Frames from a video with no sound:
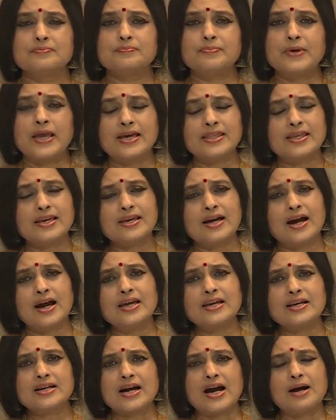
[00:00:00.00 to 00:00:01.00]

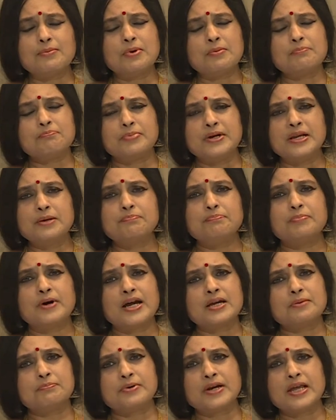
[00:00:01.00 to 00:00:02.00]
பேதையாய் காமம்
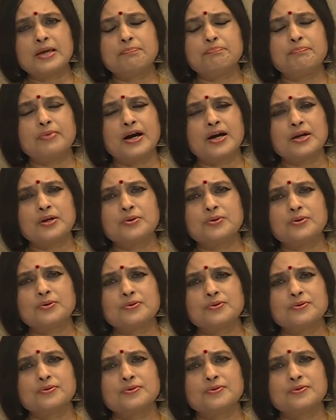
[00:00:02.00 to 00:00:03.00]
பிடிப்பாய் பிழைப்பாயோ
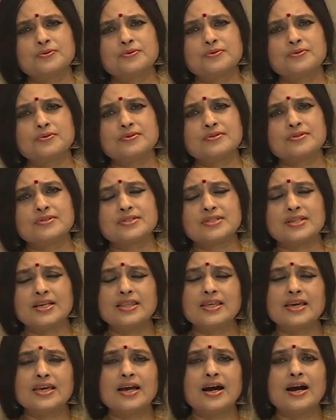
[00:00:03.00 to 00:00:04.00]

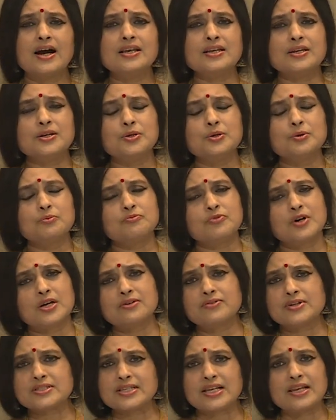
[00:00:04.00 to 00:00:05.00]
சீதையால் இன்னும்
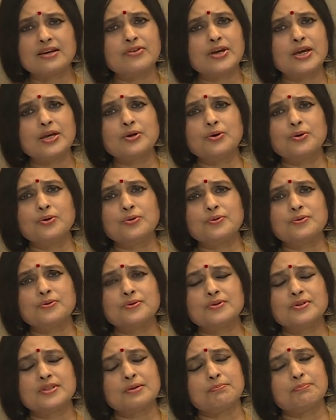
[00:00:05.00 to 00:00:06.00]
வருவ சிலவேயோ
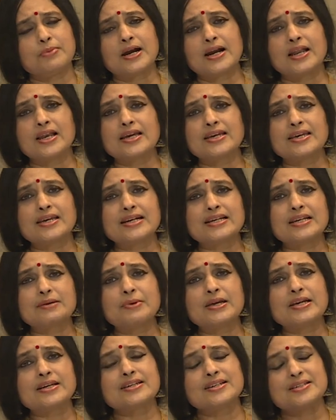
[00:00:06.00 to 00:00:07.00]
இந்த பாடலை
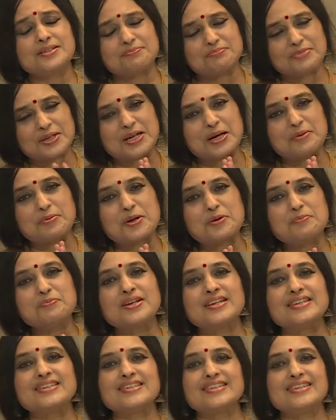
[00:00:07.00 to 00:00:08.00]
கேட்டமைக்கு மிக்க பெரும்
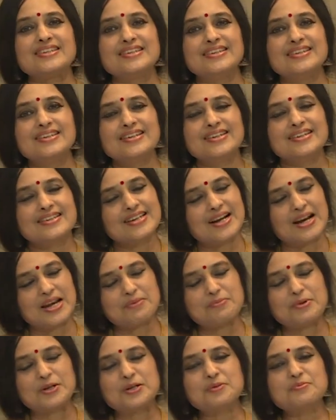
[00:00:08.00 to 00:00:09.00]
நன்றி
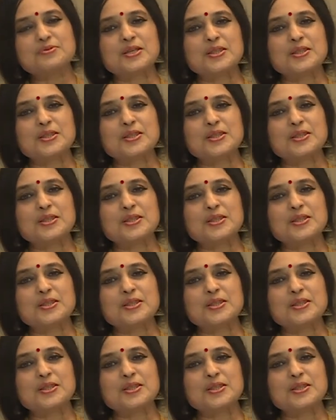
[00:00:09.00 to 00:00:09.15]
நாளை மீண்டும்